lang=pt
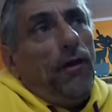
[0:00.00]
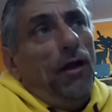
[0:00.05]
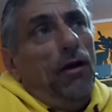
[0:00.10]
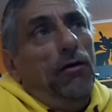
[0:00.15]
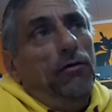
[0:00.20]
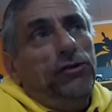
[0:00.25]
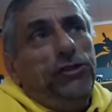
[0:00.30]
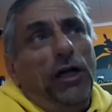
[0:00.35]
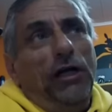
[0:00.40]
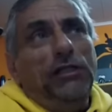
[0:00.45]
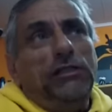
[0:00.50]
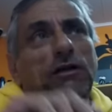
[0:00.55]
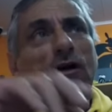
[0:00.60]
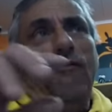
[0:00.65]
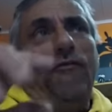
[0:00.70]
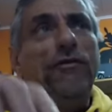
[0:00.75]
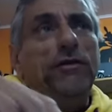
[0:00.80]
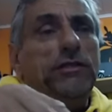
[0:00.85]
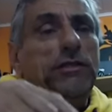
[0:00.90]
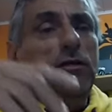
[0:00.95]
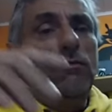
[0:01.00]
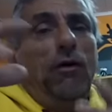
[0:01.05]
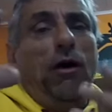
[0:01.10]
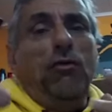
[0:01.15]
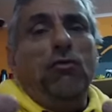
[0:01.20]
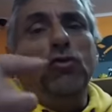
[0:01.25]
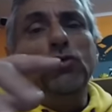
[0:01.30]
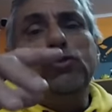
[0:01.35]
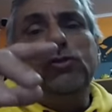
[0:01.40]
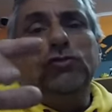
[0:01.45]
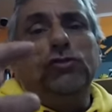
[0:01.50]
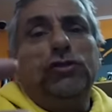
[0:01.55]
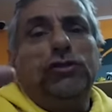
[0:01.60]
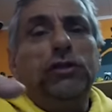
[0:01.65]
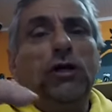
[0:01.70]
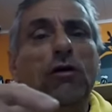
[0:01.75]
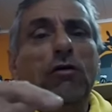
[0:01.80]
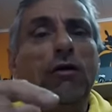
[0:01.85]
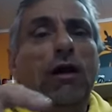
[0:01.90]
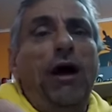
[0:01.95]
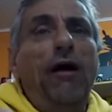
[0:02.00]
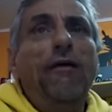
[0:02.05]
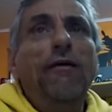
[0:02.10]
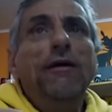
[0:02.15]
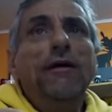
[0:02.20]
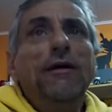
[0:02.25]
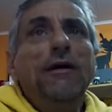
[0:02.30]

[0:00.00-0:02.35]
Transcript: O Charles estava fazendo uma construção lá.